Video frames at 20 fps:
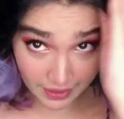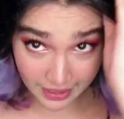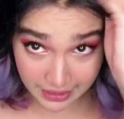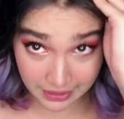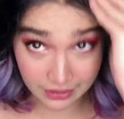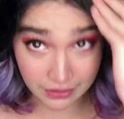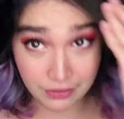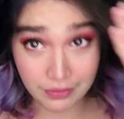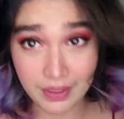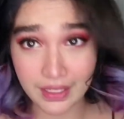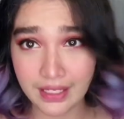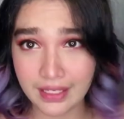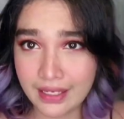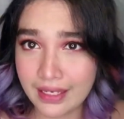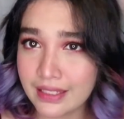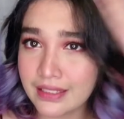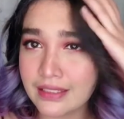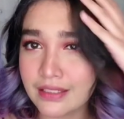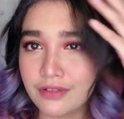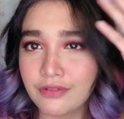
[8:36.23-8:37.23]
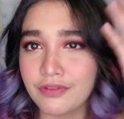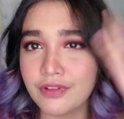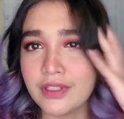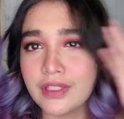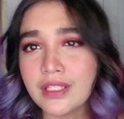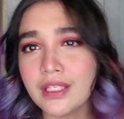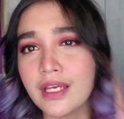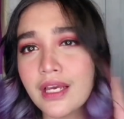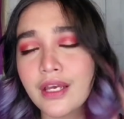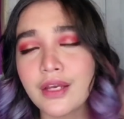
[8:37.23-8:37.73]
By the way, guys, if
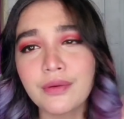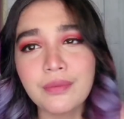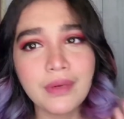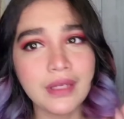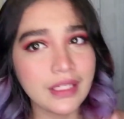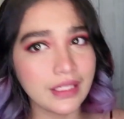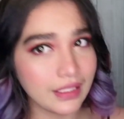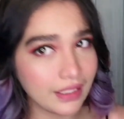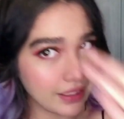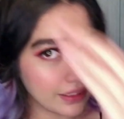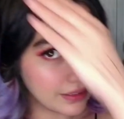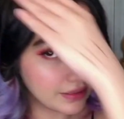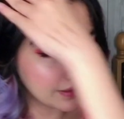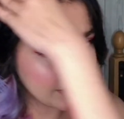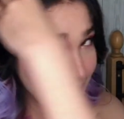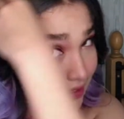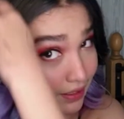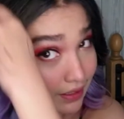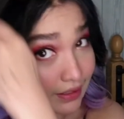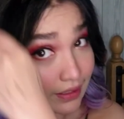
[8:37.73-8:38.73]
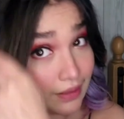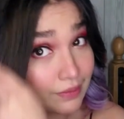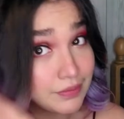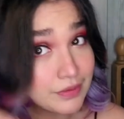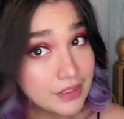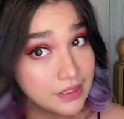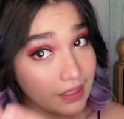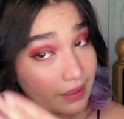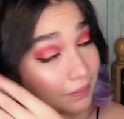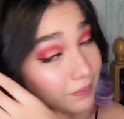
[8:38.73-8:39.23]
hindi kayo mahilig sa
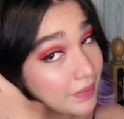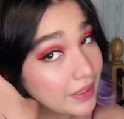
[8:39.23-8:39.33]
lipstick,